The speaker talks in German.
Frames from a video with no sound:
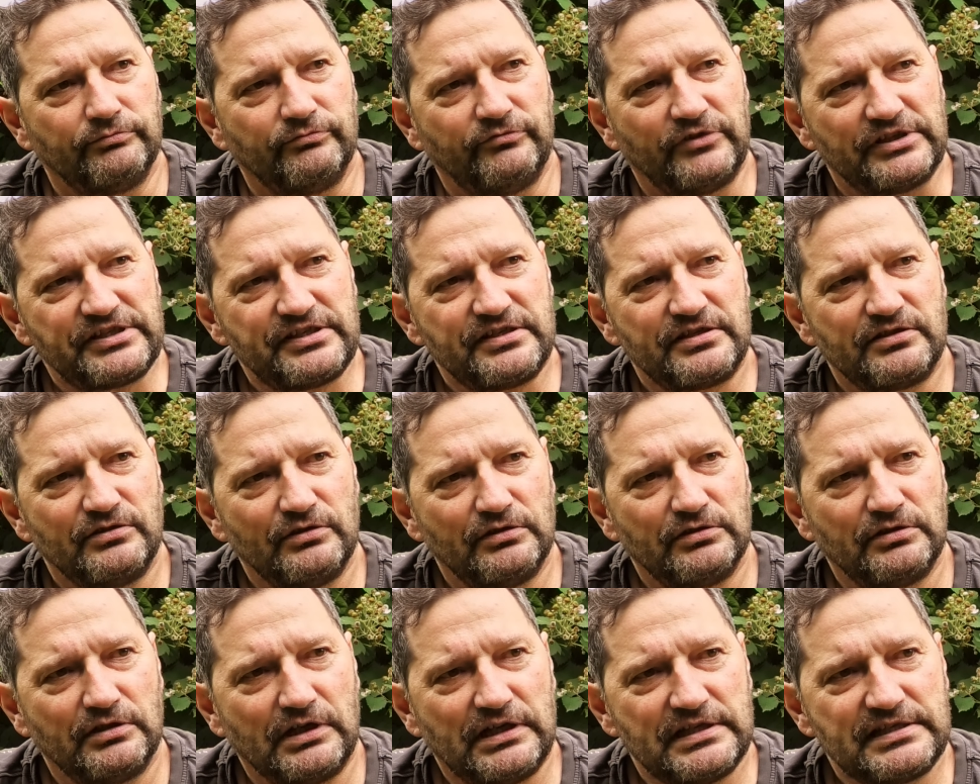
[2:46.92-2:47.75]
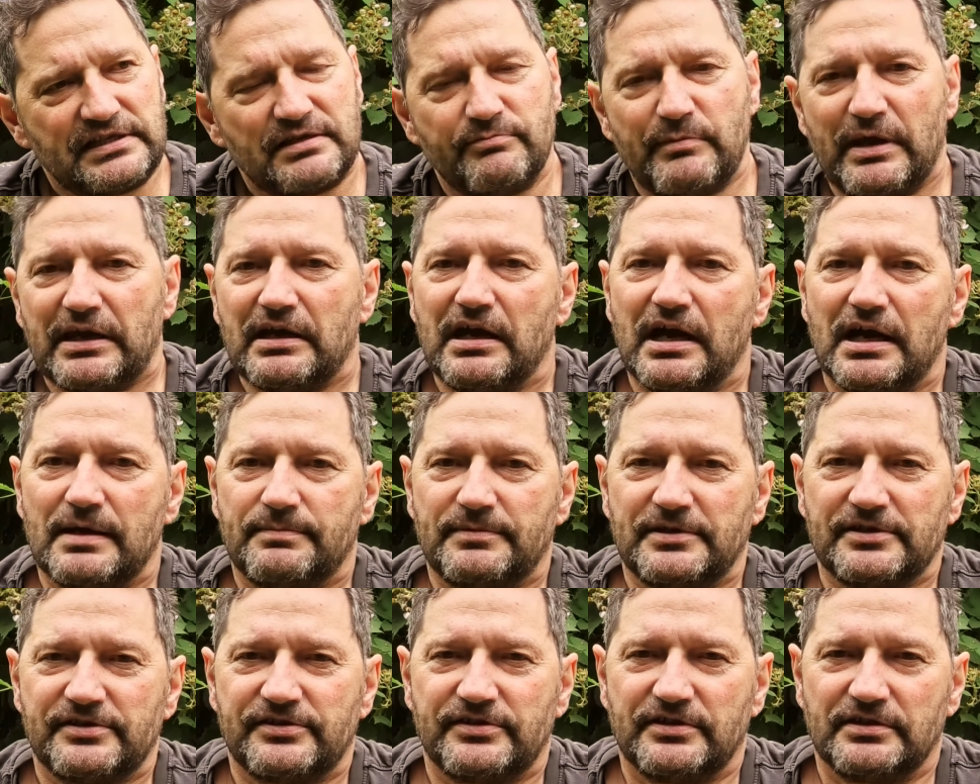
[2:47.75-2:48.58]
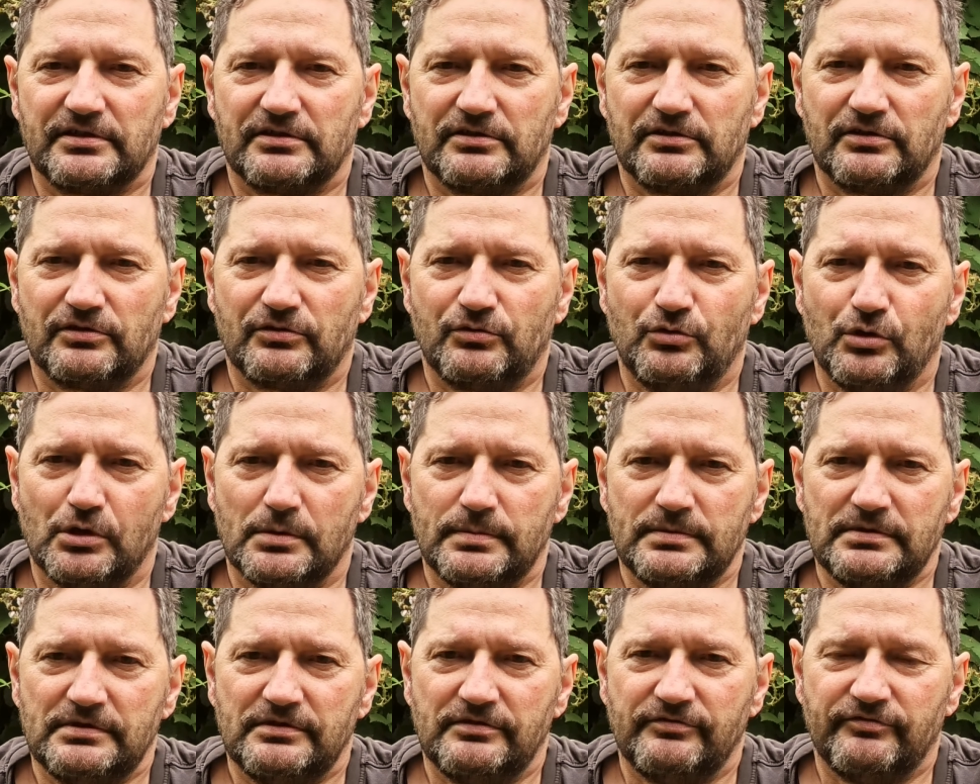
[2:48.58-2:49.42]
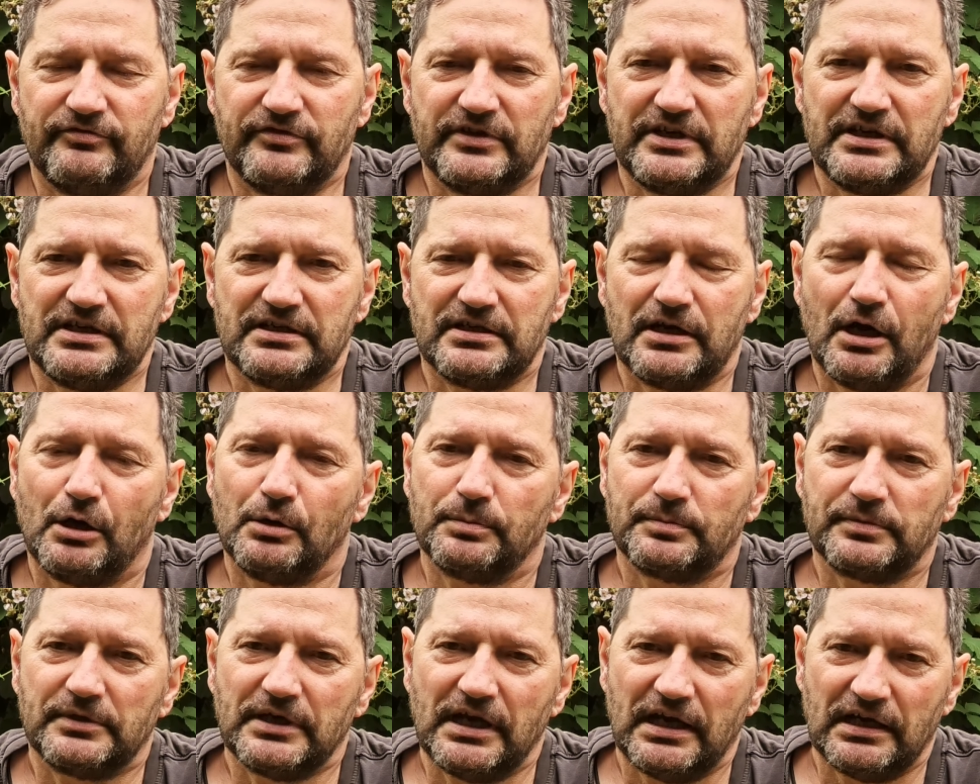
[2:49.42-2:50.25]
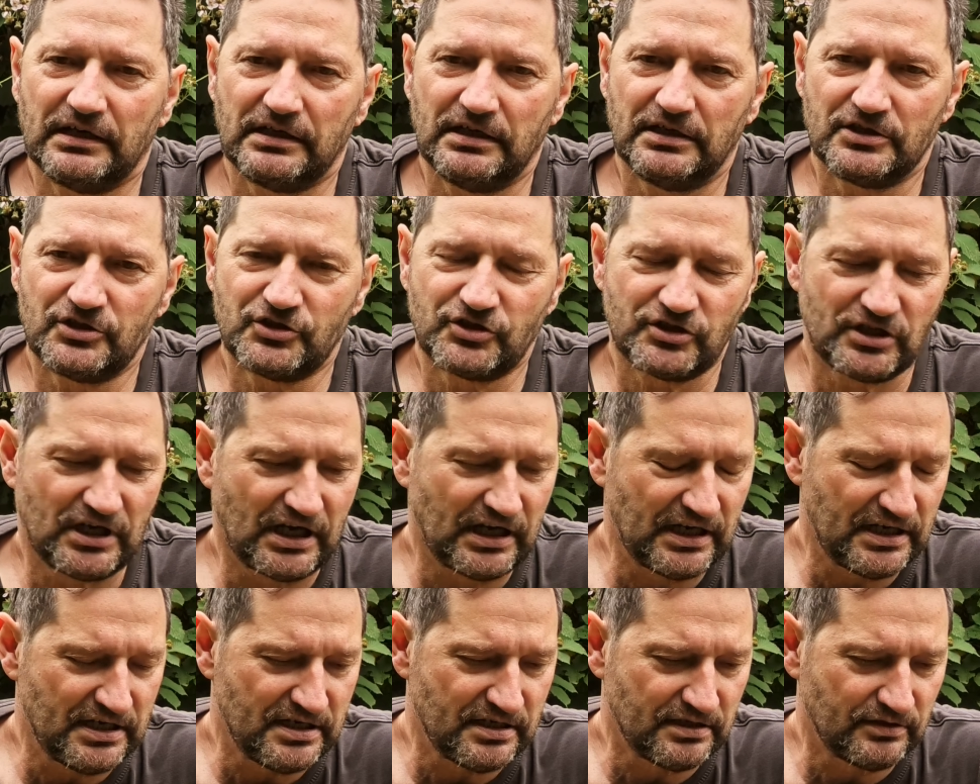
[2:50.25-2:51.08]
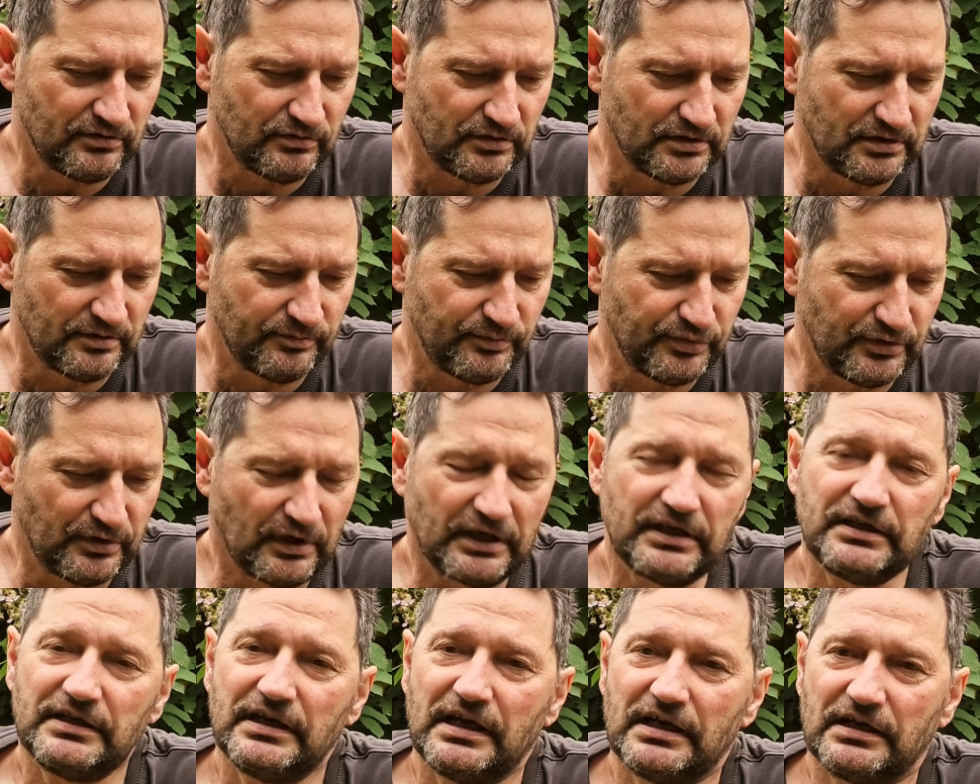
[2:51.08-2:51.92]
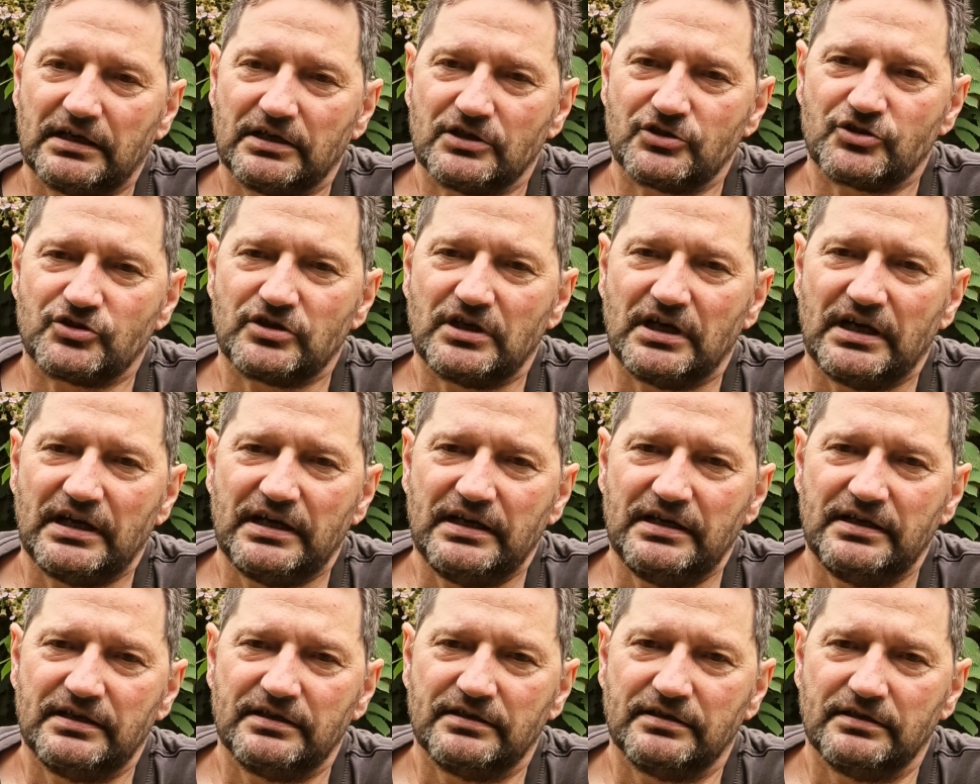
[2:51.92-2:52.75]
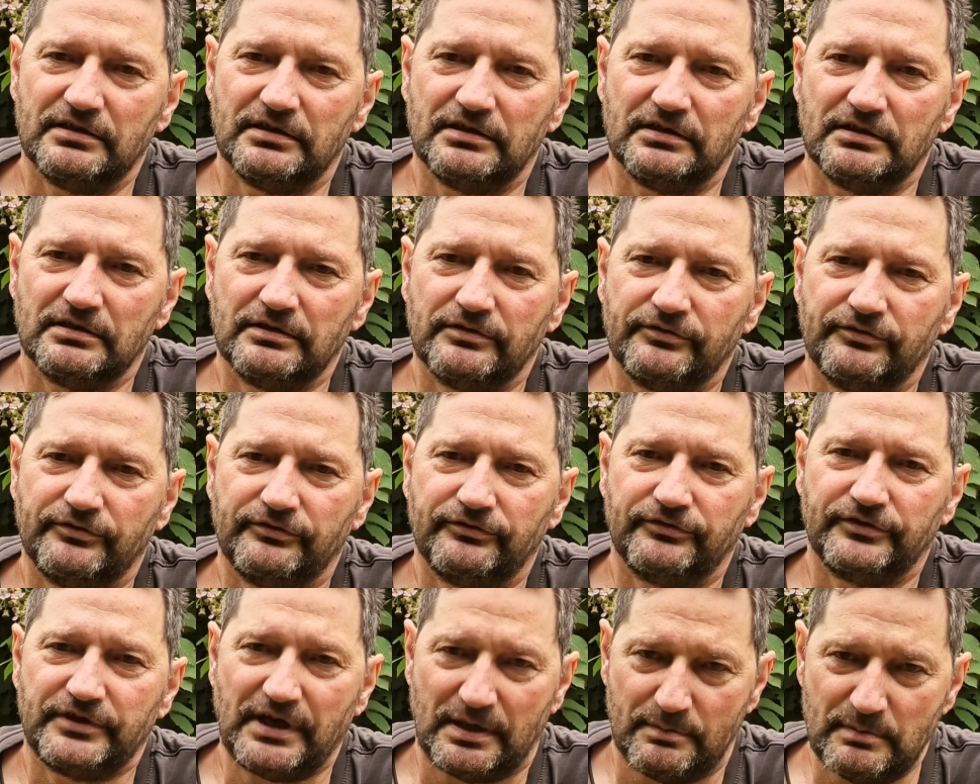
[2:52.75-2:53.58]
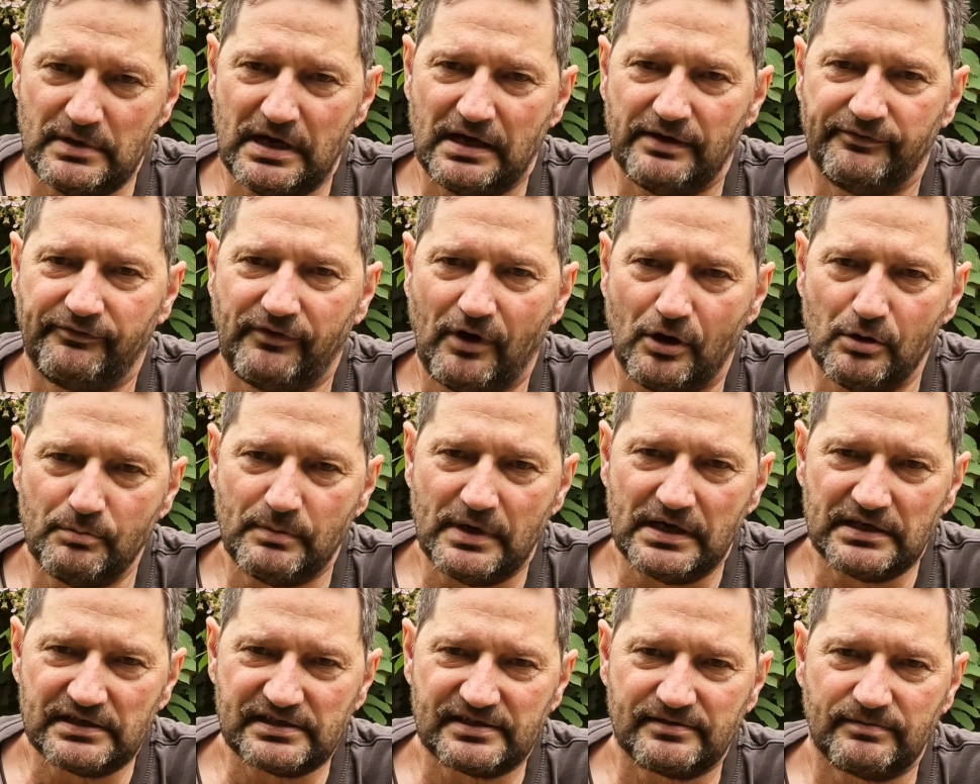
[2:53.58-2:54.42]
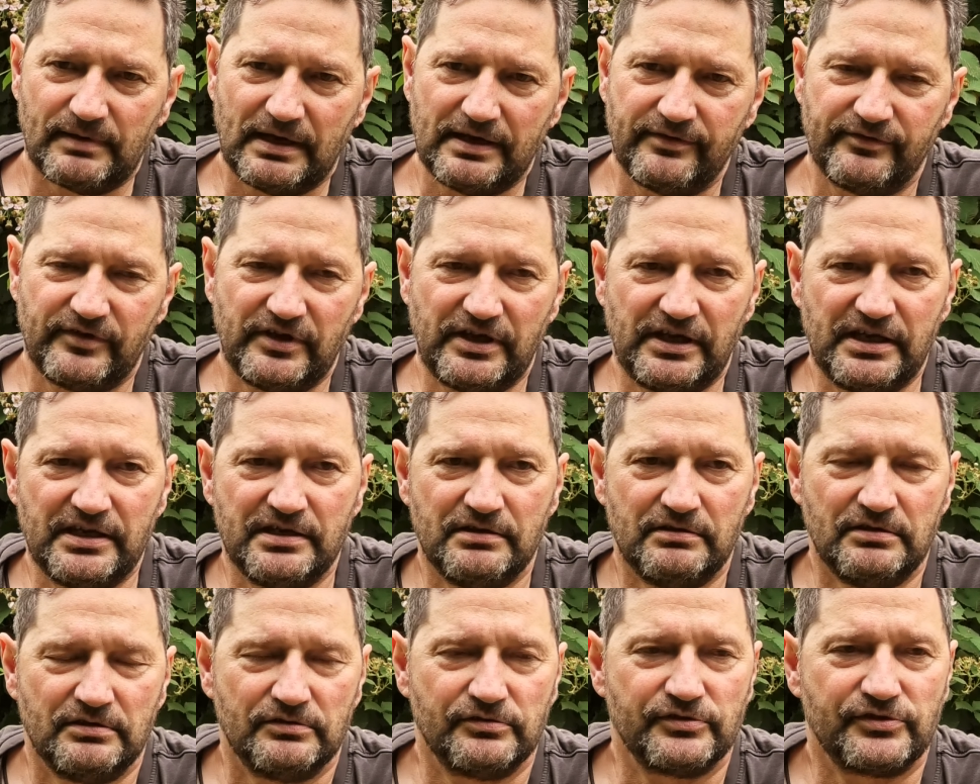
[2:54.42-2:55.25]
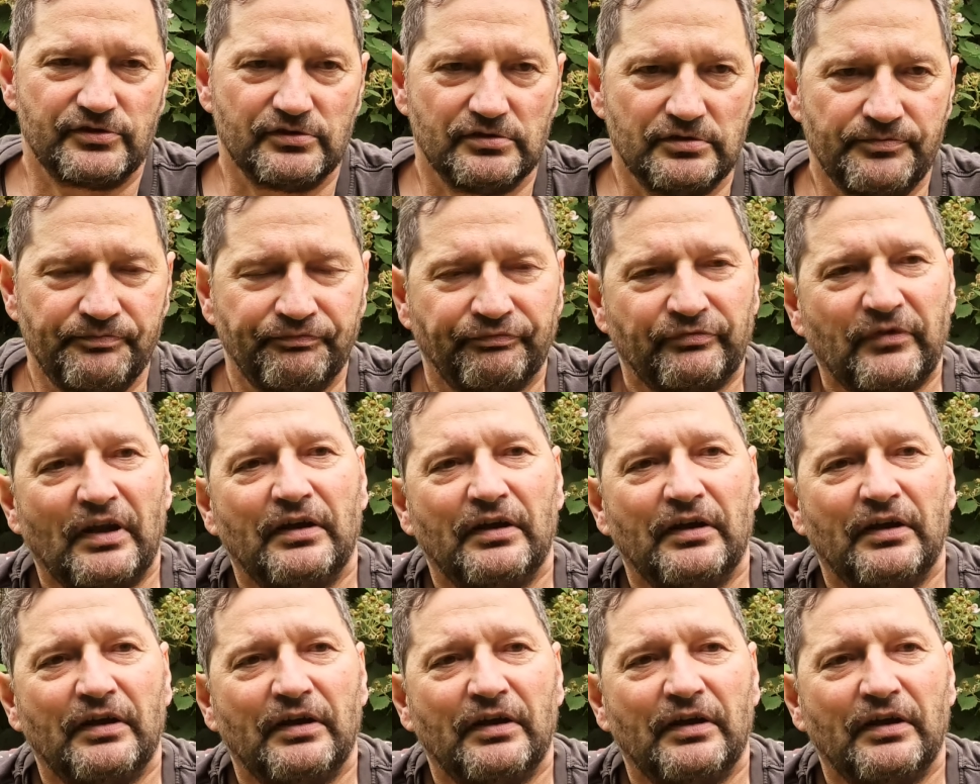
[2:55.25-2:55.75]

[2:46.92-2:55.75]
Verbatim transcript: was ich noch eine ganze Menge habe, das sind Kurbelwellen Hauptlagerschalen und Pleuellagerschalen äh, Yamaha V-Max 2GE und so.